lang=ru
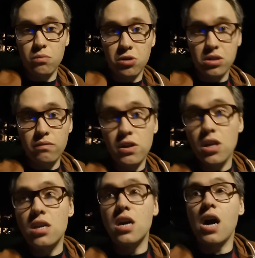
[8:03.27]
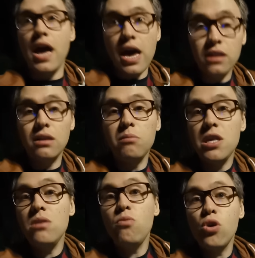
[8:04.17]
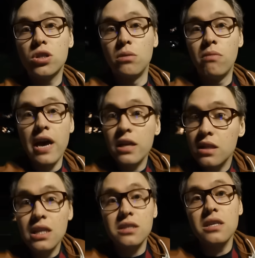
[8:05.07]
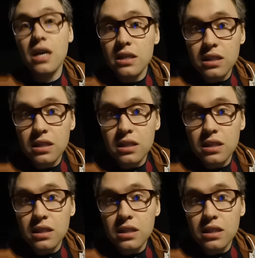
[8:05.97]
в учебных заведениях, это мы не можем, это нас не